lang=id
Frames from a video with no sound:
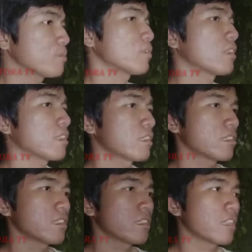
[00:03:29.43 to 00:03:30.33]
Bayangin
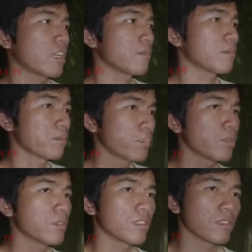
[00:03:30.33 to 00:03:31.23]
dari bayi Tiko
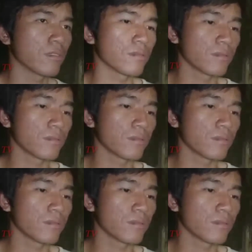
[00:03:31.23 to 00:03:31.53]
dirawat,